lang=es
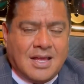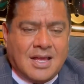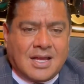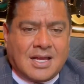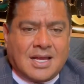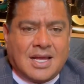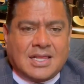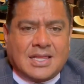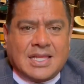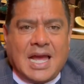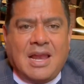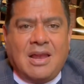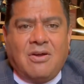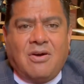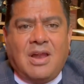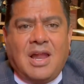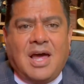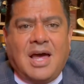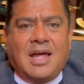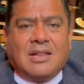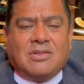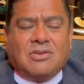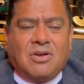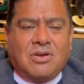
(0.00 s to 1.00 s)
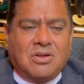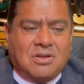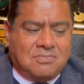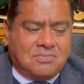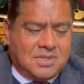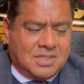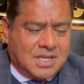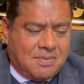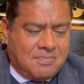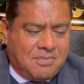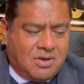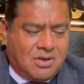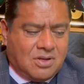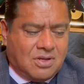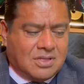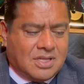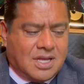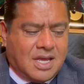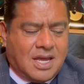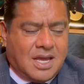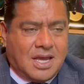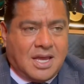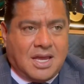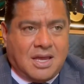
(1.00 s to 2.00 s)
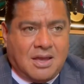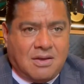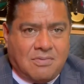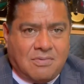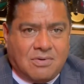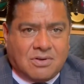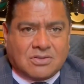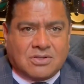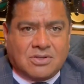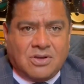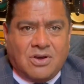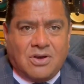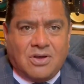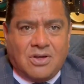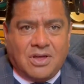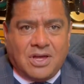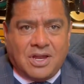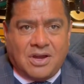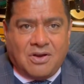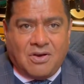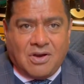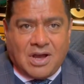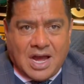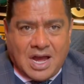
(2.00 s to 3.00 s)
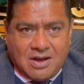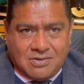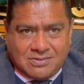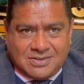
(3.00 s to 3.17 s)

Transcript: ¿Qué tal? Hola a todos mis amigos de Boxeo de Knockout.